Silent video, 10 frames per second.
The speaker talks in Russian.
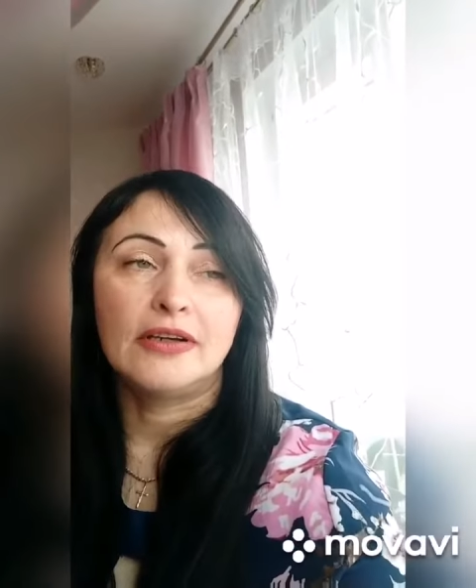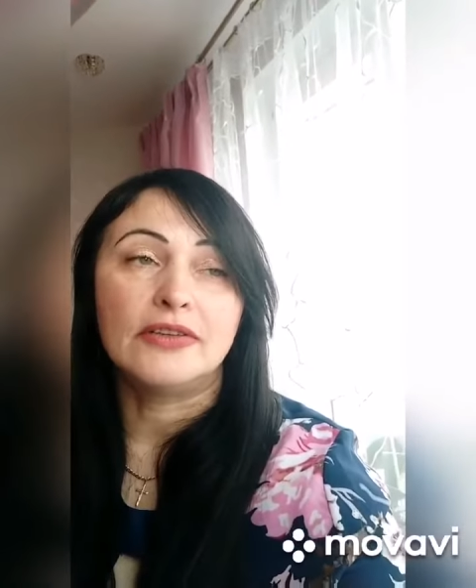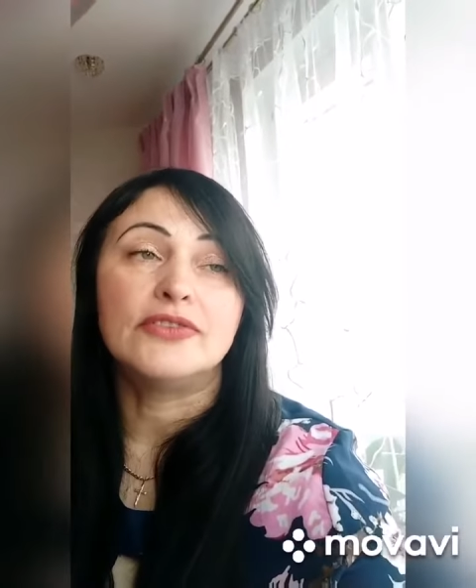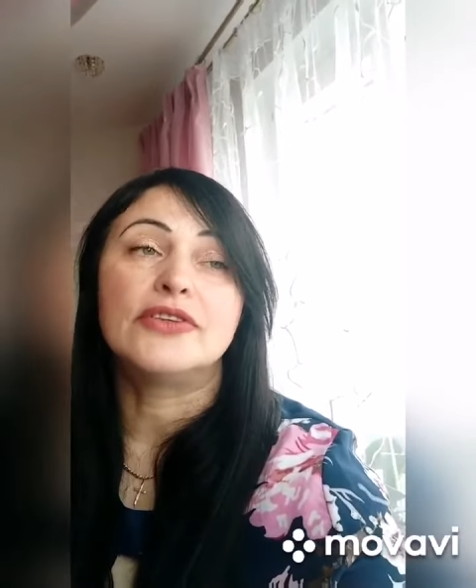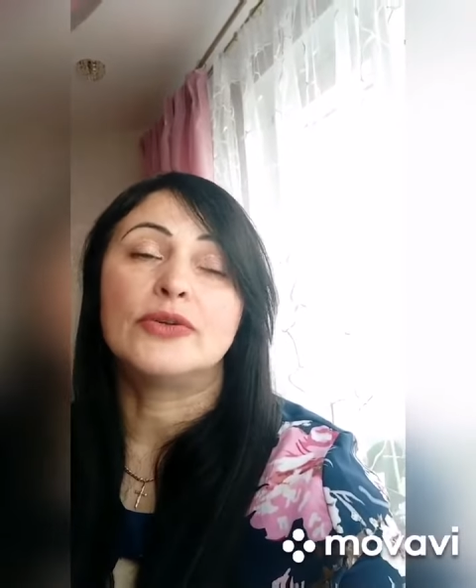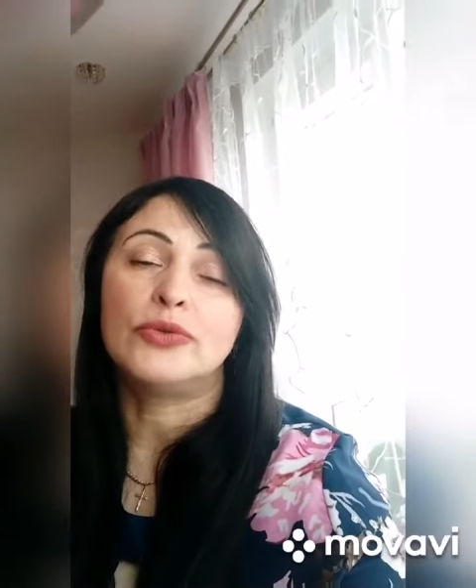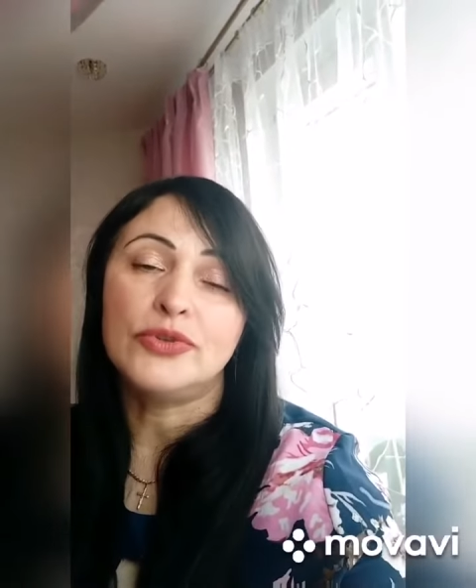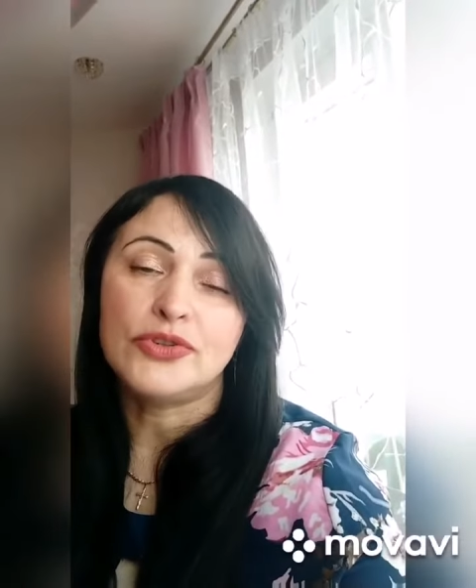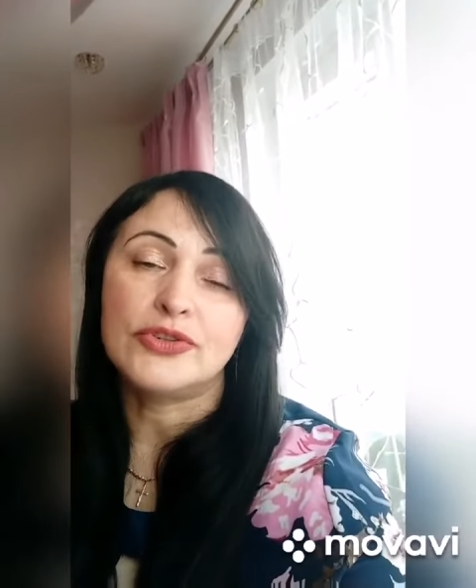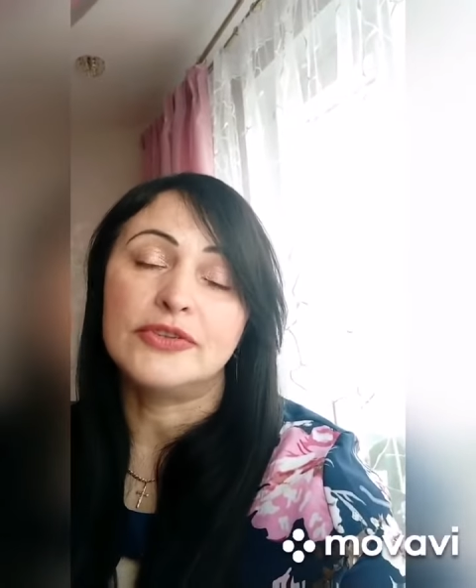
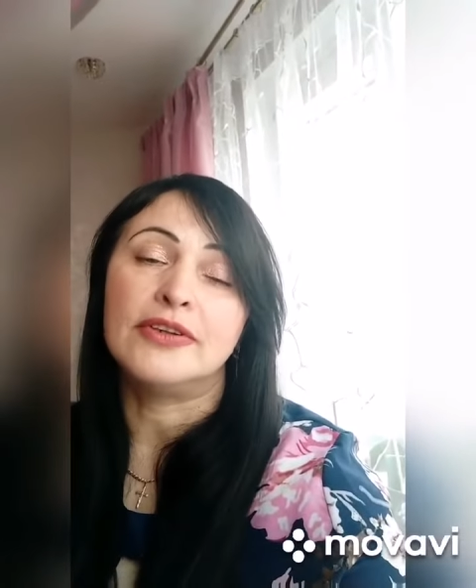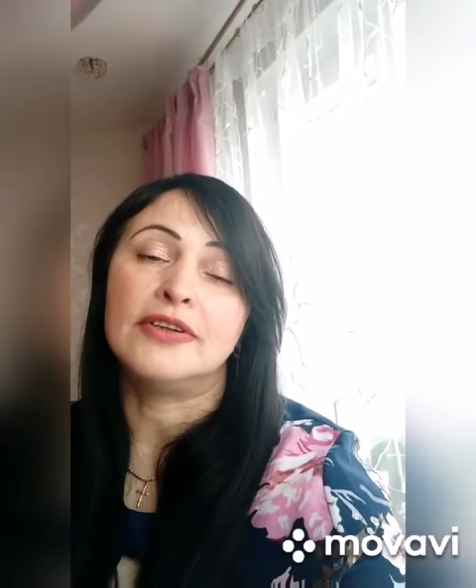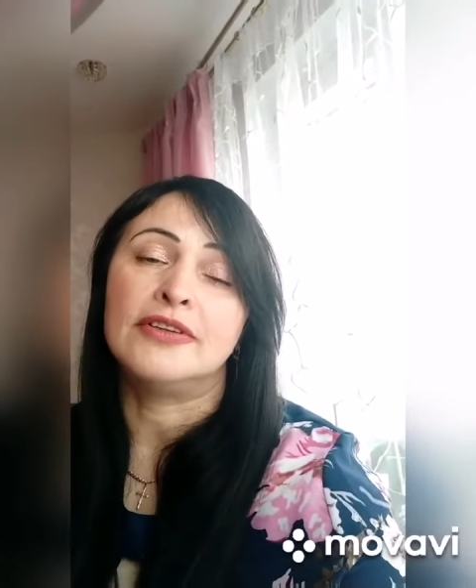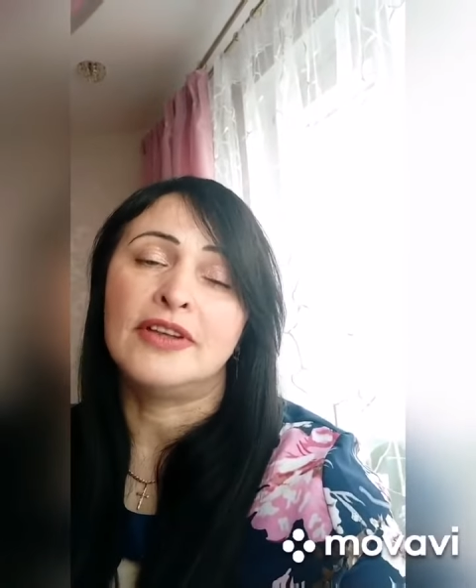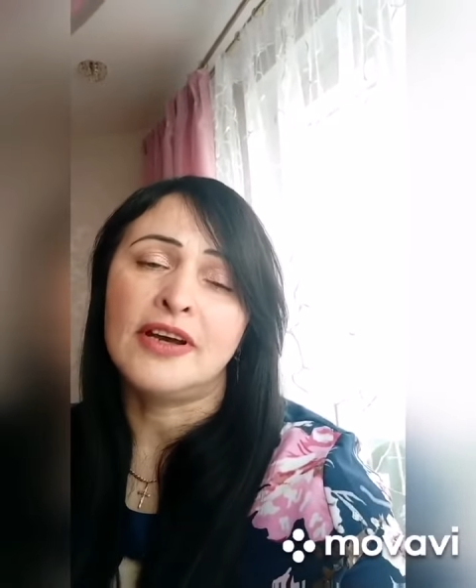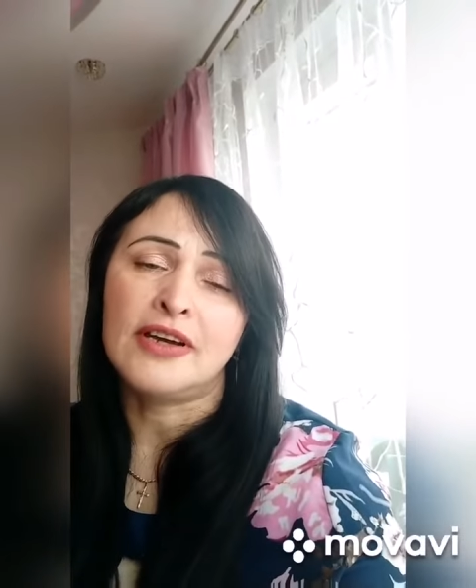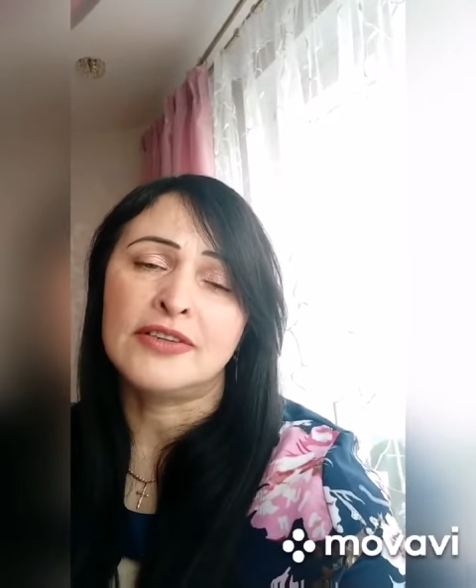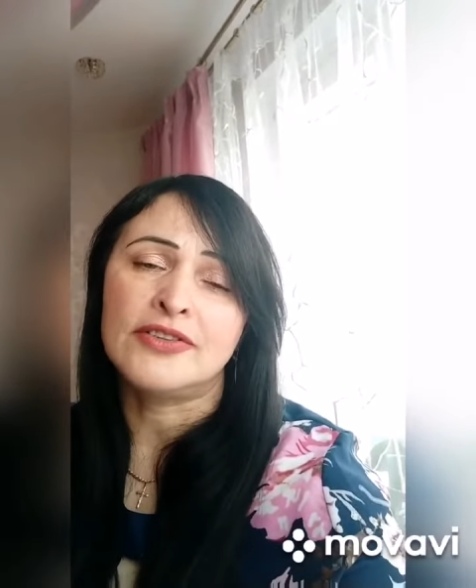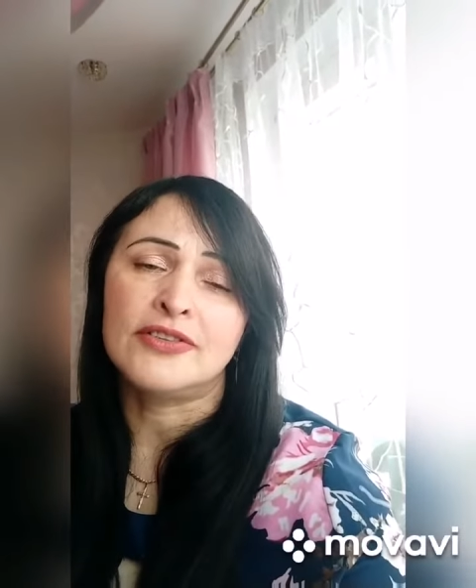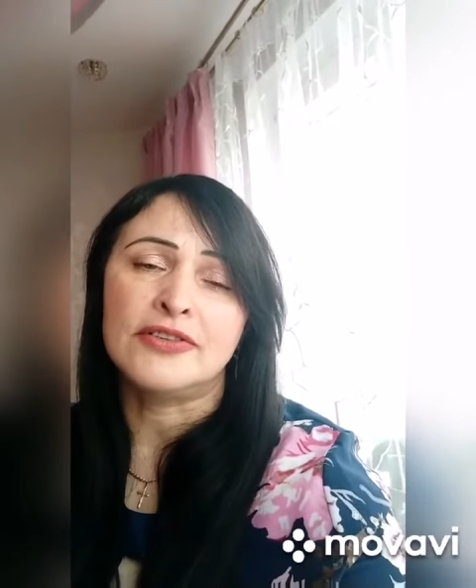Незаконченная
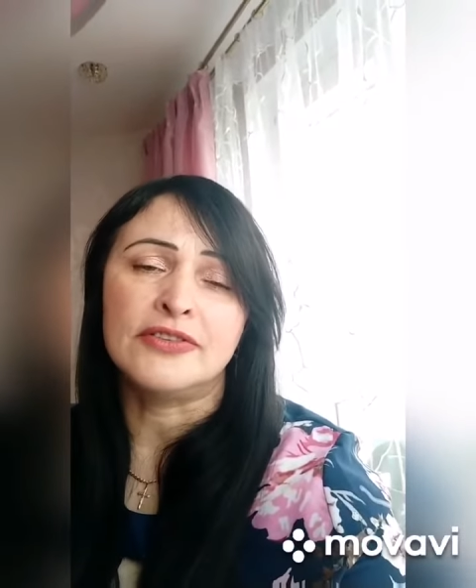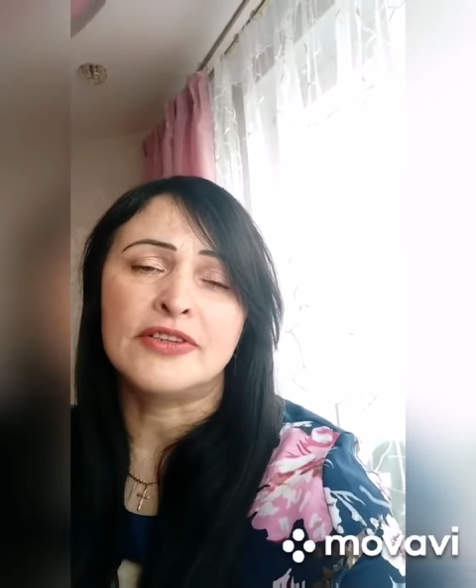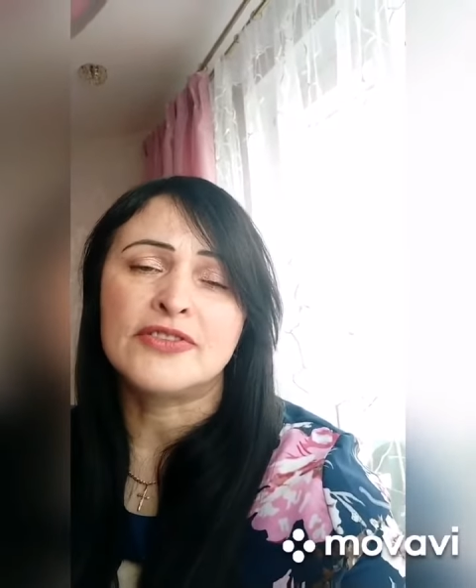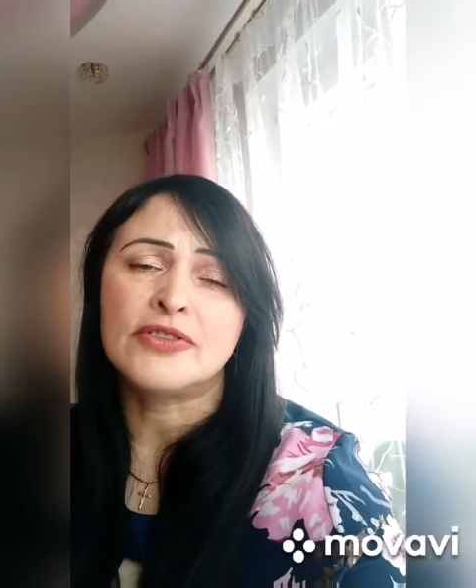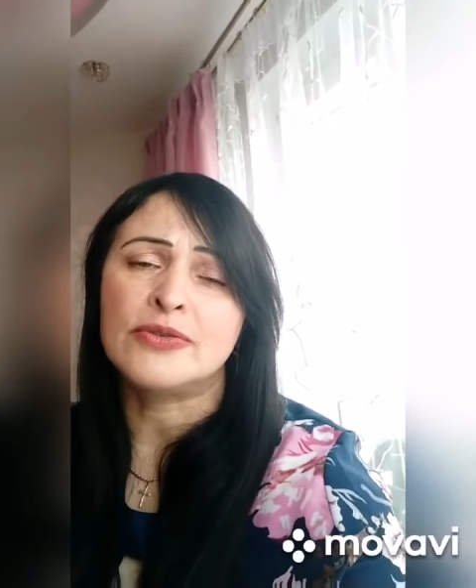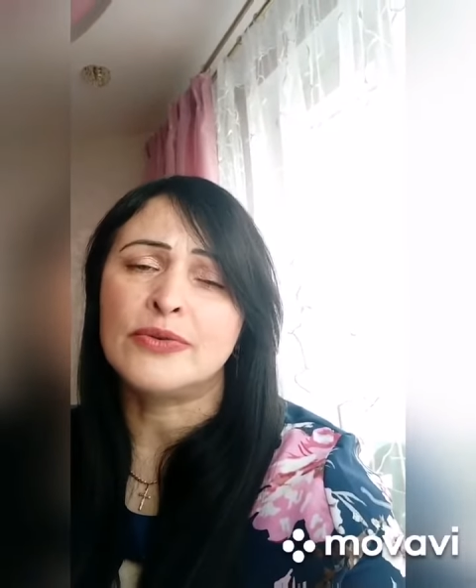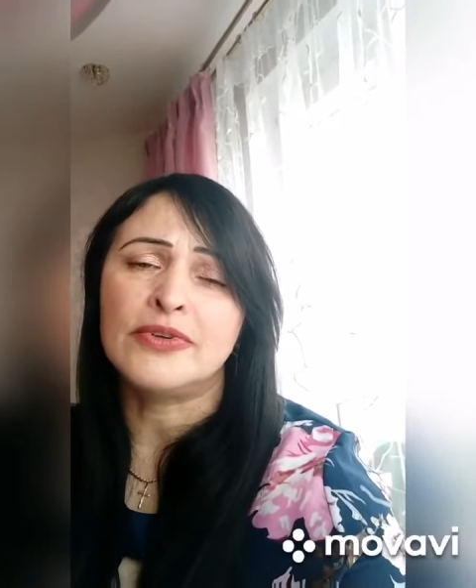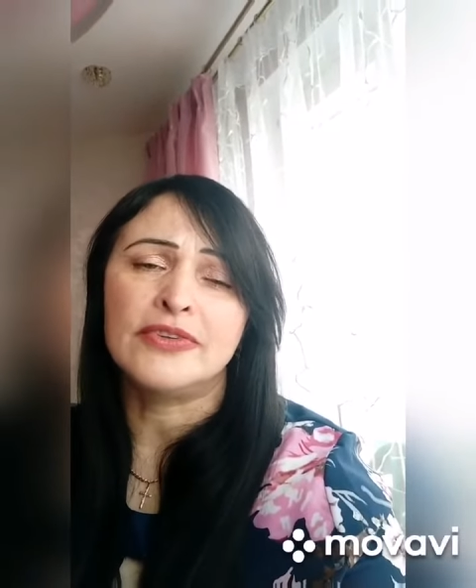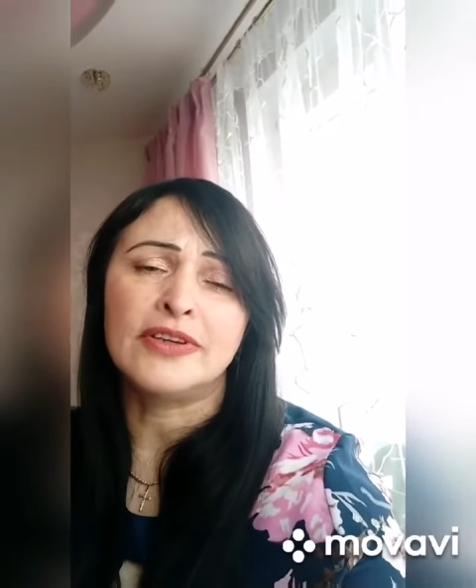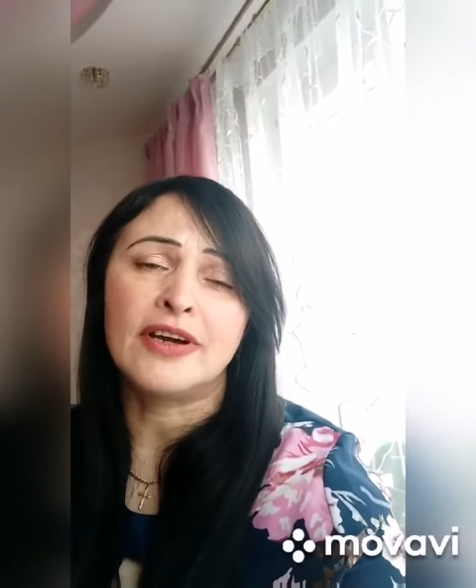дача,
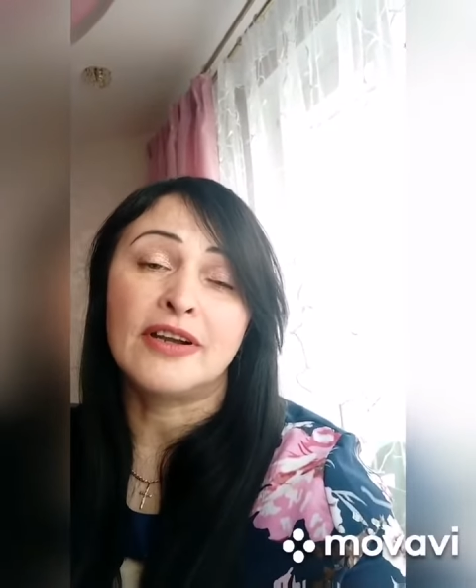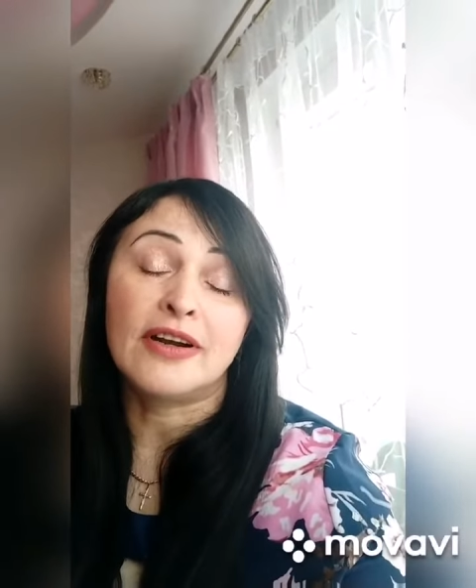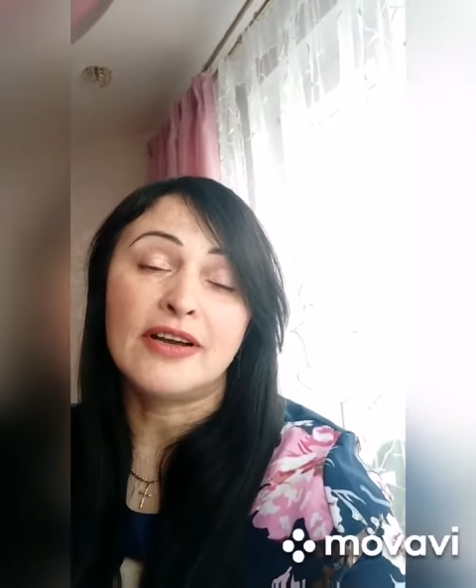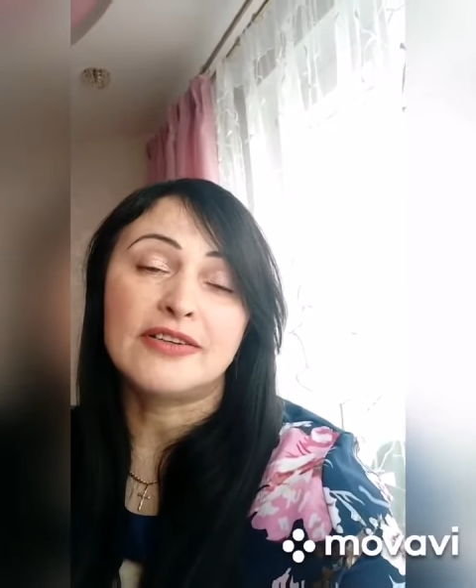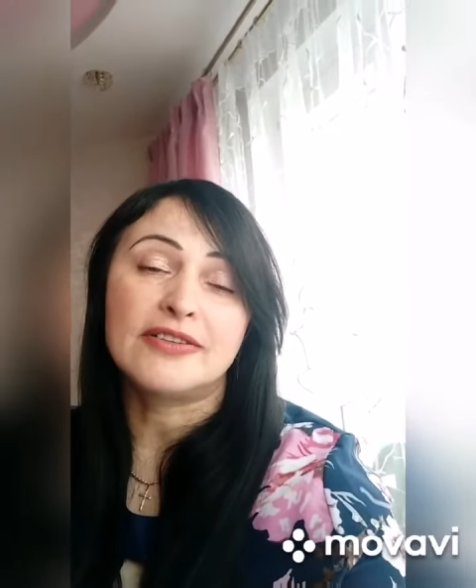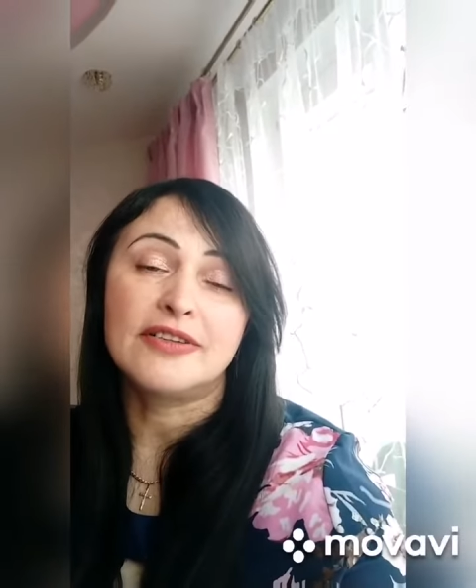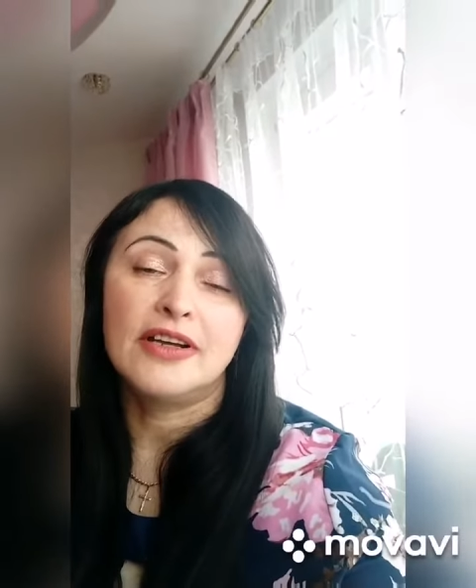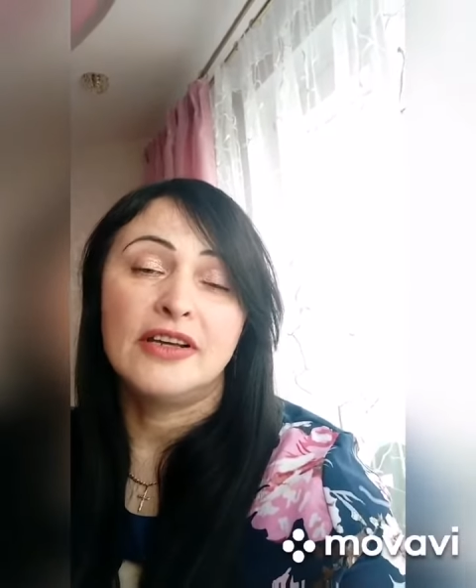Недостроенный гараж.